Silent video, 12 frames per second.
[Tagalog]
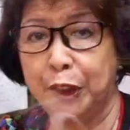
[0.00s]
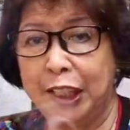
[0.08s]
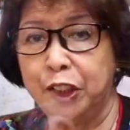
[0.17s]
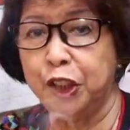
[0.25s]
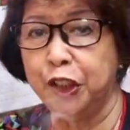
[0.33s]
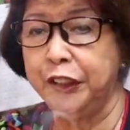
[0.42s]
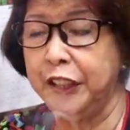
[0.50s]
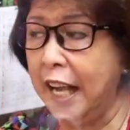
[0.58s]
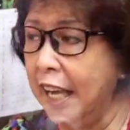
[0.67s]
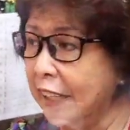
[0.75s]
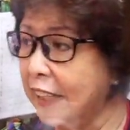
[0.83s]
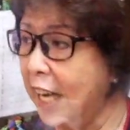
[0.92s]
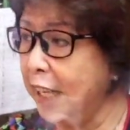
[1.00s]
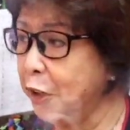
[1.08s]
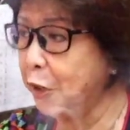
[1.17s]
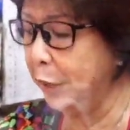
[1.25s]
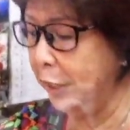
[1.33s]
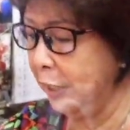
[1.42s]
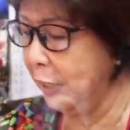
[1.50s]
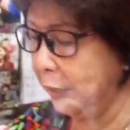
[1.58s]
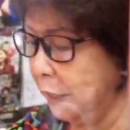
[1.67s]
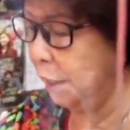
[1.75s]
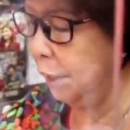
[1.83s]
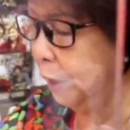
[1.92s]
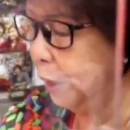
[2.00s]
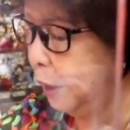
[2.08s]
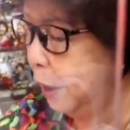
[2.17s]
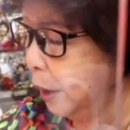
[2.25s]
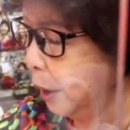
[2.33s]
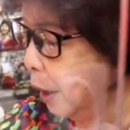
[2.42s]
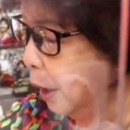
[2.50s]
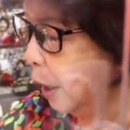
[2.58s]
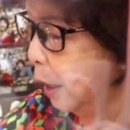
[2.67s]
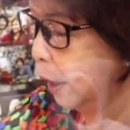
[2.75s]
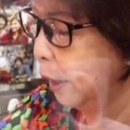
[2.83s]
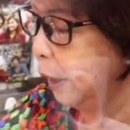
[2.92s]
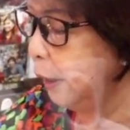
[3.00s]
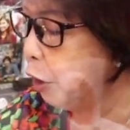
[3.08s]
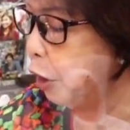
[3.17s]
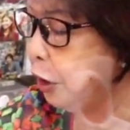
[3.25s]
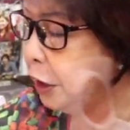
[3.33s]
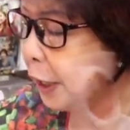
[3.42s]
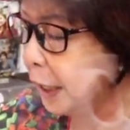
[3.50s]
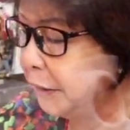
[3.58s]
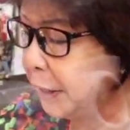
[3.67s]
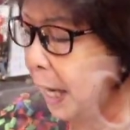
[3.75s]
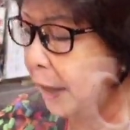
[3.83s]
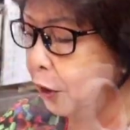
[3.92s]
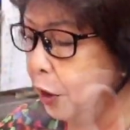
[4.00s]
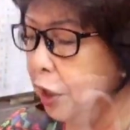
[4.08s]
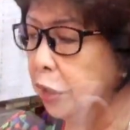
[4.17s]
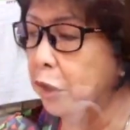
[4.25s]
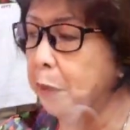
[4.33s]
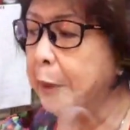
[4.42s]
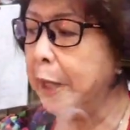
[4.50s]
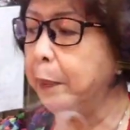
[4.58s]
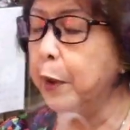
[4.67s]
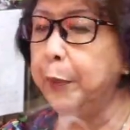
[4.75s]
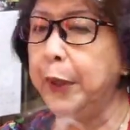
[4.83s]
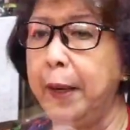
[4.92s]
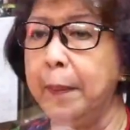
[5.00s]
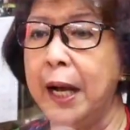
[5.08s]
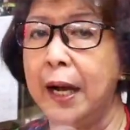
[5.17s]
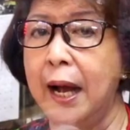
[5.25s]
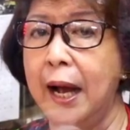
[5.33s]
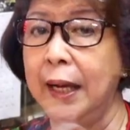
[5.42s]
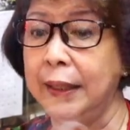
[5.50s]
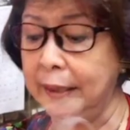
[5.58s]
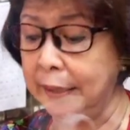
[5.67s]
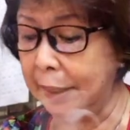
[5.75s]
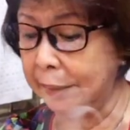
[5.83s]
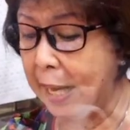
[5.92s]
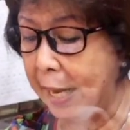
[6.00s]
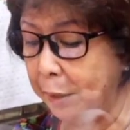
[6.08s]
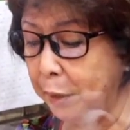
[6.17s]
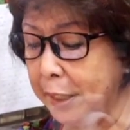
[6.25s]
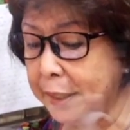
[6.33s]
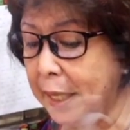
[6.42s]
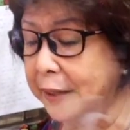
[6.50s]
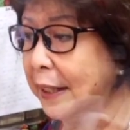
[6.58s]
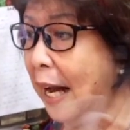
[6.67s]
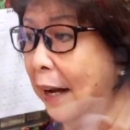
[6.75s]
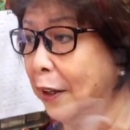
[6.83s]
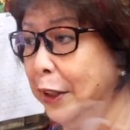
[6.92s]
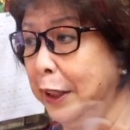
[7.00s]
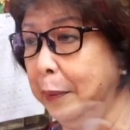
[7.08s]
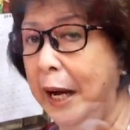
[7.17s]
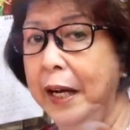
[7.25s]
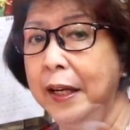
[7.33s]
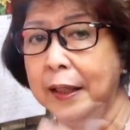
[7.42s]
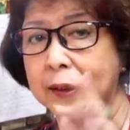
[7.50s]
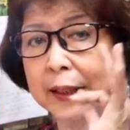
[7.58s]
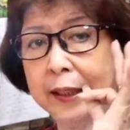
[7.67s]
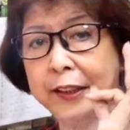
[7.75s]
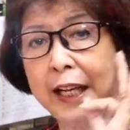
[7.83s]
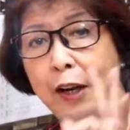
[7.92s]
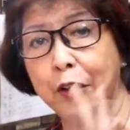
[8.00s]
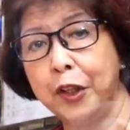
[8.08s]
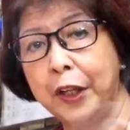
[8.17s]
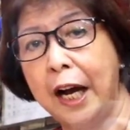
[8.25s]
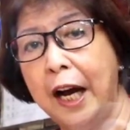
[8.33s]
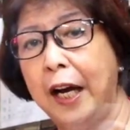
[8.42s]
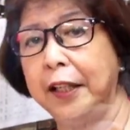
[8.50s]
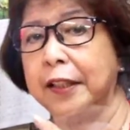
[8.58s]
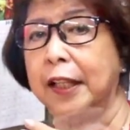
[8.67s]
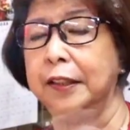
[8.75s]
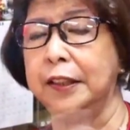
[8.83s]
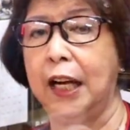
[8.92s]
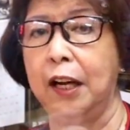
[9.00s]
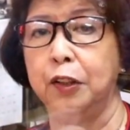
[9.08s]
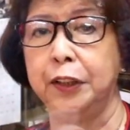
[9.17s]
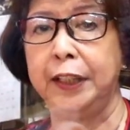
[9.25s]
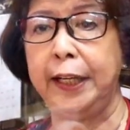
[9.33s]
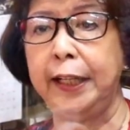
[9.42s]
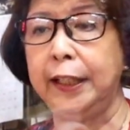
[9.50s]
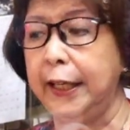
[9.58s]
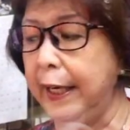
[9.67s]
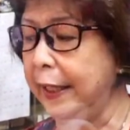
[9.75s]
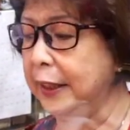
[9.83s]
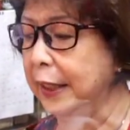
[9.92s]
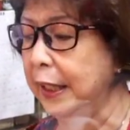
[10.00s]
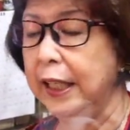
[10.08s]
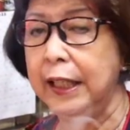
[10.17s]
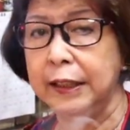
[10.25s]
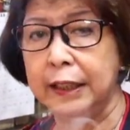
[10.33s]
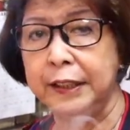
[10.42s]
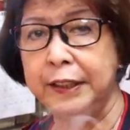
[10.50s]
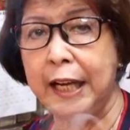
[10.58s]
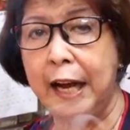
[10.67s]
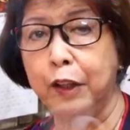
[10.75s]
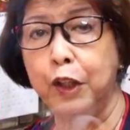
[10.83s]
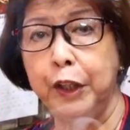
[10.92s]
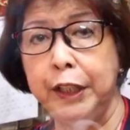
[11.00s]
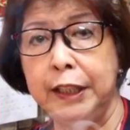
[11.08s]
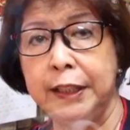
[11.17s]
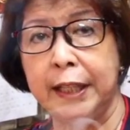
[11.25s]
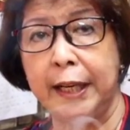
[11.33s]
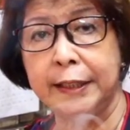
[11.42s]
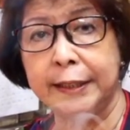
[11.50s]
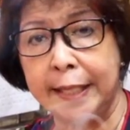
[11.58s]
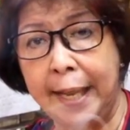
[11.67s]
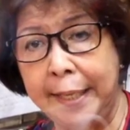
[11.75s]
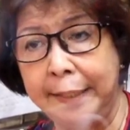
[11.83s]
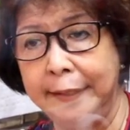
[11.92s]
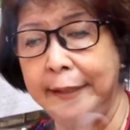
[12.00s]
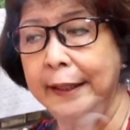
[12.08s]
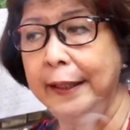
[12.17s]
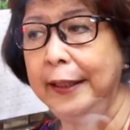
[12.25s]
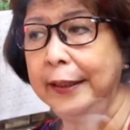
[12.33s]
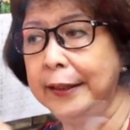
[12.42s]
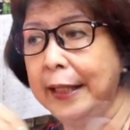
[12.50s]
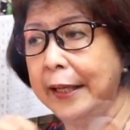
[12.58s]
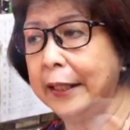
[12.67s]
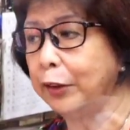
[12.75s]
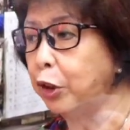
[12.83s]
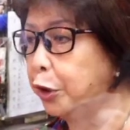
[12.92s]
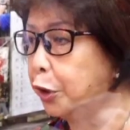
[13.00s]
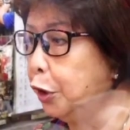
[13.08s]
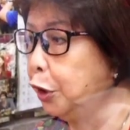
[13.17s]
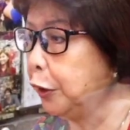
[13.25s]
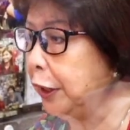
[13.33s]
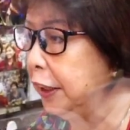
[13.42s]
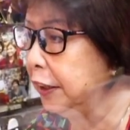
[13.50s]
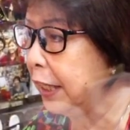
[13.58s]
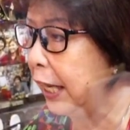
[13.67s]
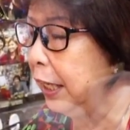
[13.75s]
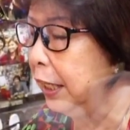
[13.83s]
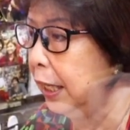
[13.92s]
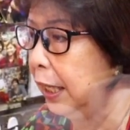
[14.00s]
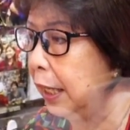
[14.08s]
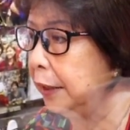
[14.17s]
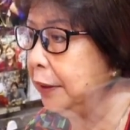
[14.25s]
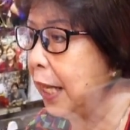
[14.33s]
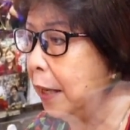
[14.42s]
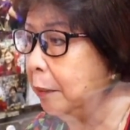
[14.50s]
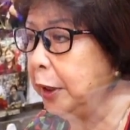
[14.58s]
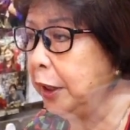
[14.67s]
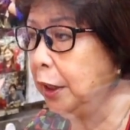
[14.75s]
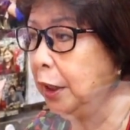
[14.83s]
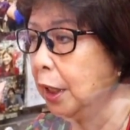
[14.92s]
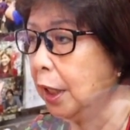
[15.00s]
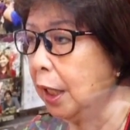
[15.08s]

protection niya, Thai Soy. No? Uh-huh. Uh-huh. Ito yung Santiago, kung may problema ka, hihingi tayo kay Santiago, di ba? Mm-hmm. Santiago card, Santiago necklace, mm-hmm Santiago is a saint. Siya nagtutulog, Hilda. Oo. Ang dami